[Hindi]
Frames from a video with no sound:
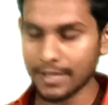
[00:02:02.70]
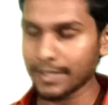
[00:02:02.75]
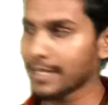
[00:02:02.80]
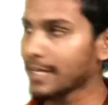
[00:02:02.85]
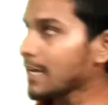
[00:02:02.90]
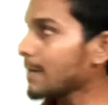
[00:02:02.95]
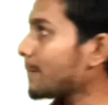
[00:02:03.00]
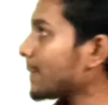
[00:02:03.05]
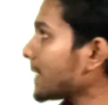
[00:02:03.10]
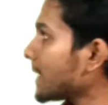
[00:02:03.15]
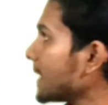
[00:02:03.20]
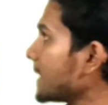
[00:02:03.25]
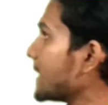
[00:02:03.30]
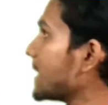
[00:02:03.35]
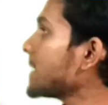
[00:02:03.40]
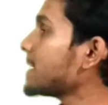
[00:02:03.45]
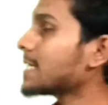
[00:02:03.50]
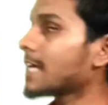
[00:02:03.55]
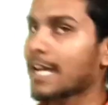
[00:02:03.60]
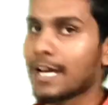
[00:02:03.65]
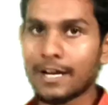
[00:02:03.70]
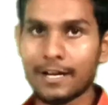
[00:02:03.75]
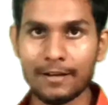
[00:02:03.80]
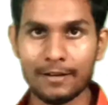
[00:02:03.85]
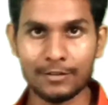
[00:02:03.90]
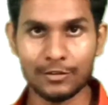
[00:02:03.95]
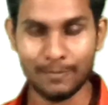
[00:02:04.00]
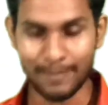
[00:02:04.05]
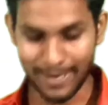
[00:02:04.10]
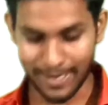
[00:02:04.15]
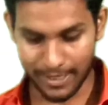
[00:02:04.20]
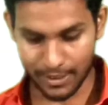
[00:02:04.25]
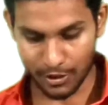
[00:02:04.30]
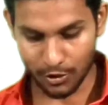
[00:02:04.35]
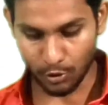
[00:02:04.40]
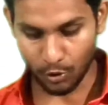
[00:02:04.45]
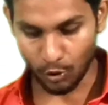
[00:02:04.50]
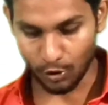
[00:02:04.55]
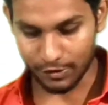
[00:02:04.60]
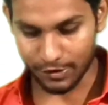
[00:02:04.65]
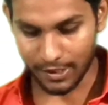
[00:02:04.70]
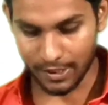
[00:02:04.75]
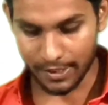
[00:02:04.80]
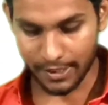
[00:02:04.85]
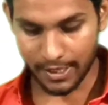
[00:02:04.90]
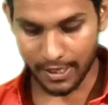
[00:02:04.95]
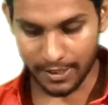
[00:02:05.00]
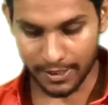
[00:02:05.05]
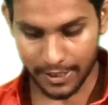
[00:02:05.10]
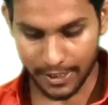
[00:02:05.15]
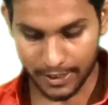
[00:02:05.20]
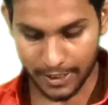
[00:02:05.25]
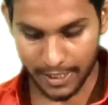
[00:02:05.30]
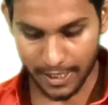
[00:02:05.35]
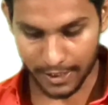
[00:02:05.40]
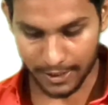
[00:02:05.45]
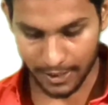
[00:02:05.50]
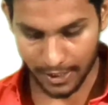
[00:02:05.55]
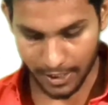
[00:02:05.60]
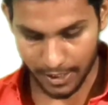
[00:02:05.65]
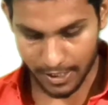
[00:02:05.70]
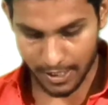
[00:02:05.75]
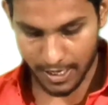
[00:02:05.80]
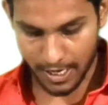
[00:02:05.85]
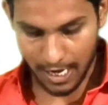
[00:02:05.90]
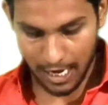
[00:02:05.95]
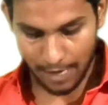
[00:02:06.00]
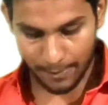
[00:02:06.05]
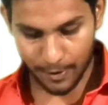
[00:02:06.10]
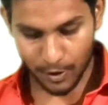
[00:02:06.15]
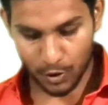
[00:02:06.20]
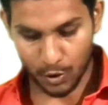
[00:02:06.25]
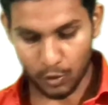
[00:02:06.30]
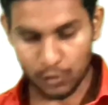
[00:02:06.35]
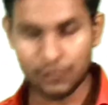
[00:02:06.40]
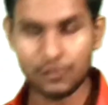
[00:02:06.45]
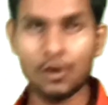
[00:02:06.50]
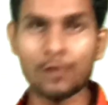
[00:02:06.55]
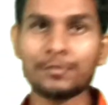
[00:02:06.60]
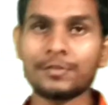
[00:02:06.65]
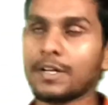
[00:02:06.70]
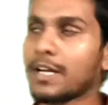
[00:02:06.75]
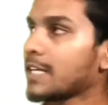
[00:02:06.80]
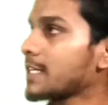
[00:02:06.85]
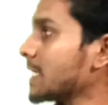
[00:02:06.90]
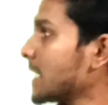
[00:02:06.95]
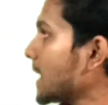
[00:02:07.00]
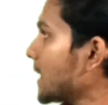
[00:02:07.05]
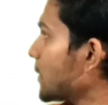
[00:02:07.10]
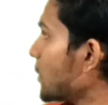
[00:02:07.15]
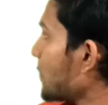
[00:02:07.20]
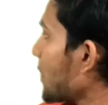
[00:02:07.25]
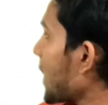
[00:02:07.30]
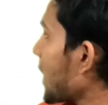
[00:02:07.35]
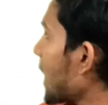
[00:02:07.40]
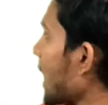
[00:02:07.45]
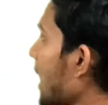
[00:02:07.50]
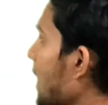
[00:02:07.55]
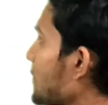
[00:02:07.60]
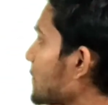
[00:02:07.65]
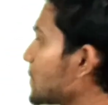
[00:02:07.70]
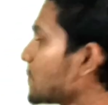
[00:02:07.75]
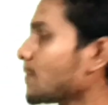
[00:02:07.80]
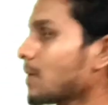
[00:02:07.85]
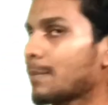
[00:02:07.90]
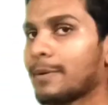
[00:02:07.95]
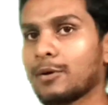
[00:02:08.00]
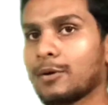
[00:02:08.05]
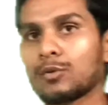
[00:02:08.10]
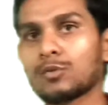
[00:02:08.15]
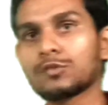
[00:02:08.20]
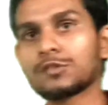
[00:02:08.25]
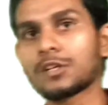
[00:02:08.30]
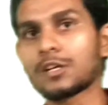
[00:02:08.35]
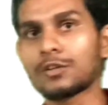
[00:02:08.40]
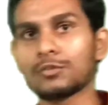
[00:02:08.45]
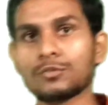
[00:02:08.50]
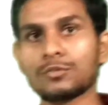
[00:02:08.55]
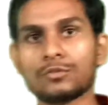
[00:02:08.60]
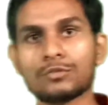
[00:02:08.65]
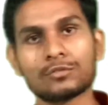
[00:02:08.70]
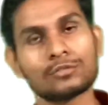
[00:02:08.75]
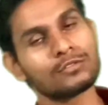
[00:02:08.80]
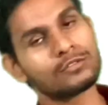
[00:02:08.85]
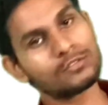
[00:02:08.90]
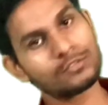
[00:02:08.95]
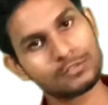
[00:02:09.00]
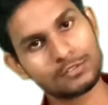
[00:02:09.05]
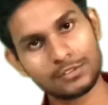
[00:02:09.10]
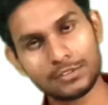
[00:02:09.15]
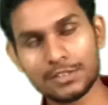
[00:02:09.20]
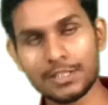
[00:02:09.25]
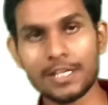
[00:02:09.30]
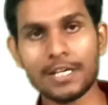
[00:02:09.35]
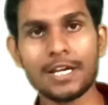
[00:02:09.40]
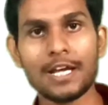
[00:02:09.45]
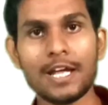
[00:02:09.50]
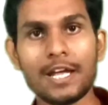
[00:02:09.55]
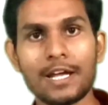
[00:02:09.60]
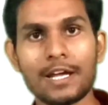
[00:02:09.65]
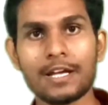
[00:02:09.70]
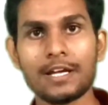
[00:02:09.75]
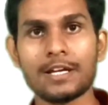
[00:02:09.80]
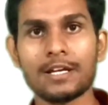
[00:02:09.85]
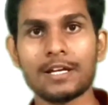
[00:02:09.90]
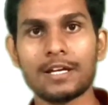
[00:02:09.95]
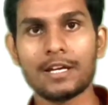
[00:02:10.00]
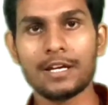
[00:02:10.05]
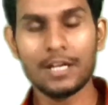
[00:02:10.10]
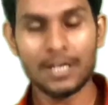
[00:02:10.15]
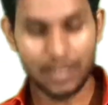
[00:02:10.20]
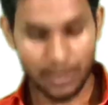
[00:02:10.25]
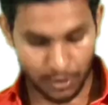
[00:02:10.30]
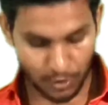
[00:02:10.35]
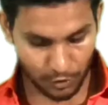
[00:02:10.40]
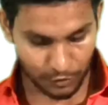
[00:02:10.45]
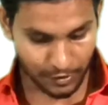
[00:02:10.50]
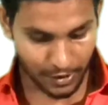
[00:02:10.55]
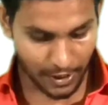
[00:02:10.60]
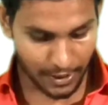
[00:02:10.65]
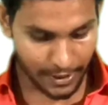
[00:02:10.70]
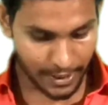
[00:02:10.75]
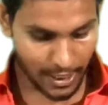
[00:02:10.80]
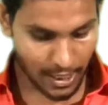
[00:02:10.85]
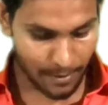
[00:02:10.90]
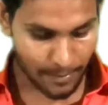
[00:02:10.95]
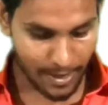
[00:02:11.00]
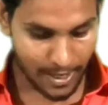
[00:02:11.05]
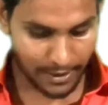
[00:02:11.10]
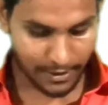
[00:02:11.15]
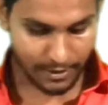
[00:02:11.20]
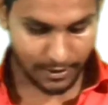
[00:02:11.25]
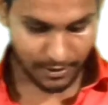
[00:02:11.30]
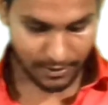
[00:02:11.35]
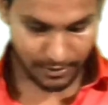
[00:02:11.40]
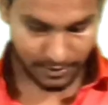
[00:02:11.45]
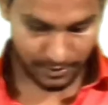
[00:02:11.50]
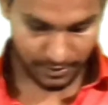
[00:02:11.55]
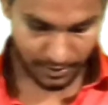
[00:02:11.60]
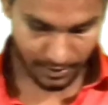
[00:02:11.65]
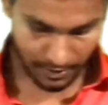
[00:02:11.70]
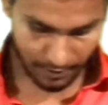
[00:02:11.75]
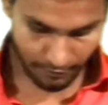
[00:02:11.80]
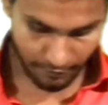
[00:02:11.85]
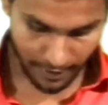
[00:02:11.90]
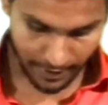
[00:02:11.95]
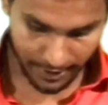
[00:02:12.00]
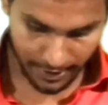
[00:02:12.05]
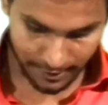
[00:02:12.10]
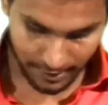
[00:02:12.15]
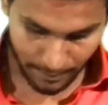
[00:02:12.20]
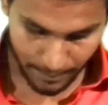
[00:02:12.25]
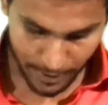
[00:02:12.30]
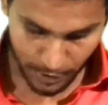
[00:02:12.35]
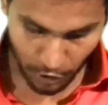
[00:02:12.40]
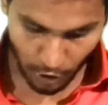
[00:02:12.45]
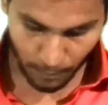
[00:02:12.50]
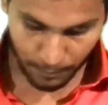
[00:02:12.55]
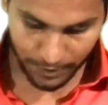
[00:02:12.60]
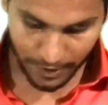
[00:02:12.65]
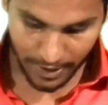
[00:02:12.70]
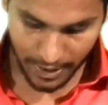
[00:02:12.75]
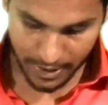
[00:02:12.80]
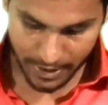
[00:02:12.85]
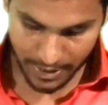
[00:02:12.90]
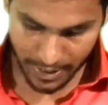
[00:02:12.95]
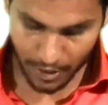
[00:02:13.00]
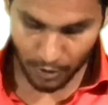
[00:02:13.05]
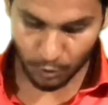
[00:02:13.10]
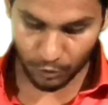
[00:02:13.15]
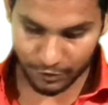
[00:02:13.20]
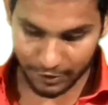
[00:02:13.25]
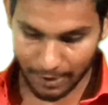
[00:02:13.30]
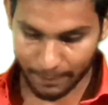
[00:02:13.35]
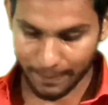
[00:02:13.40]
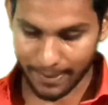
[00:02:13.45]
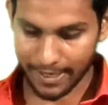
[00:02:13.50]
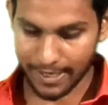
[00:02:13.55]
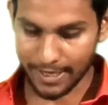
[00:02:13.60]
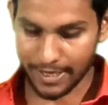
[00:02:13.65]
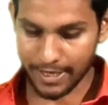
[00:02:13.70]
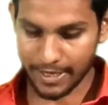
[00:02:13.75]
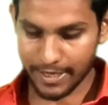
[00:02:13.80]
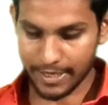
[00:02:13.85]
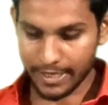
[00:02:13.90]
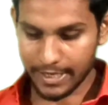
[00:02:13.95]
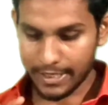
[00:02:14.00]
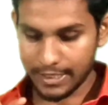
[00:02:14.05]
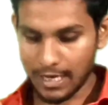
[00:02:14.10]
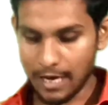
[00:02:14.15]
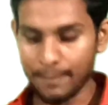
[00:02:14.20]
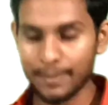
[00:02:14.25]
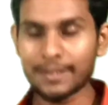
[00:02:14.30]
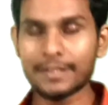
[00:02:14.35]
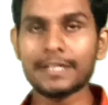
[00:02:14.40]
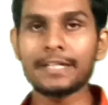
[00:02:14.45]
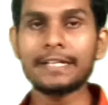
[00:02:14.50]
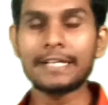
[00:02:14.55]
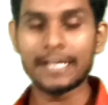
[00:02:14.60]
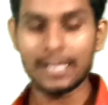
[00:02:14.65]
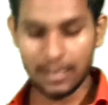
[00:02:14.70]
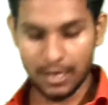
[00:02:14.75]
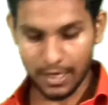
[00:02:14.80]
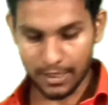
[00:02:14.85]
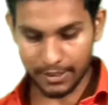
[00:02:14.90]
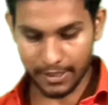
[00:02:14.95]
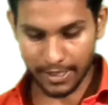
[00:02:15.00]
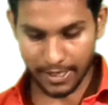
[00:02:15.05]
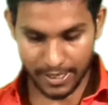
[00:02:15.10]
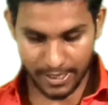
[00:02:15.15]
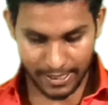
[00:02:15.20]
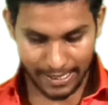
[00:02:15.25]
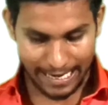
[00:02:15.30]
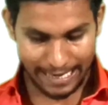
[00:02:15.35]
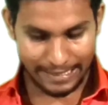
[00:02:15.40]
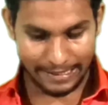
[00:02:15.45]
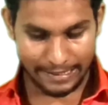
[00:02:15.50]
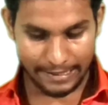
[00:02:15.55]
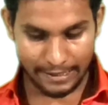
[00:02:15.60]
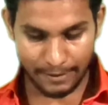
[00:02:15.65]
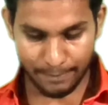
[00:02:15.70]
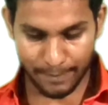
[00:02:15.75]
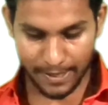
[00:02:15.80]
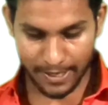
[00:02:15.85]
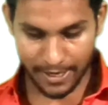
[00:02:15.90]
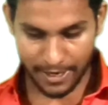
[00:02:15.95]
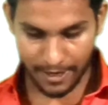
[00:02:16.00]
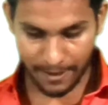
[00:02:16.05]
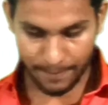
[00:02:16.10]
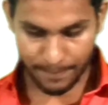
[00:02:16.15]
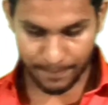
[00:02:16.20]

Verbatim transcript: का बटन दिख जाएगा पहले जो क्रॉस करने का दिख नहीं रहा था ना अभी क्लोज का ऑप्शन आ जाएगा तो आराम से वहाँ पर क्लोज कर दो ठीक है क्लोज करने के बाद फाइनल सबमिट का ऑप्शन नीचे है उससे पहले यहाँ पर तीन टिक करना है कैटेगरी पे है